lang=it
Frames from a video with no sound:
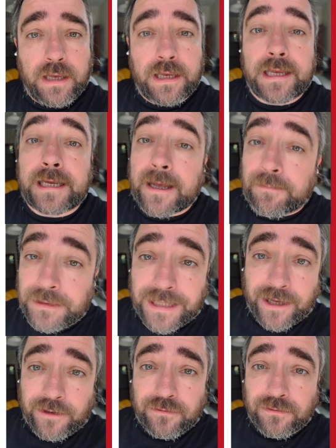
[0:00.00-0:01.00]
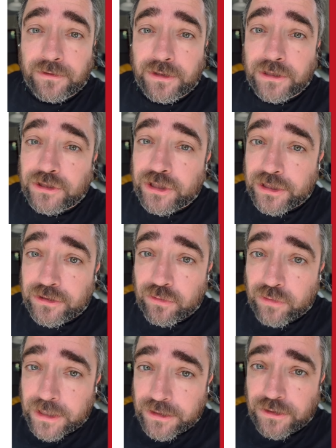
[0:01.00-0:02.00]
Il capitano in certe
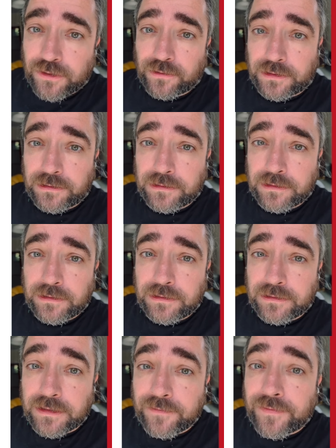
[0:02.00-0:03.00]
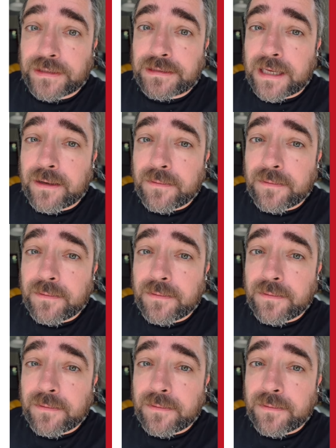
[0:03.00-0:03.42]
occasioni diventa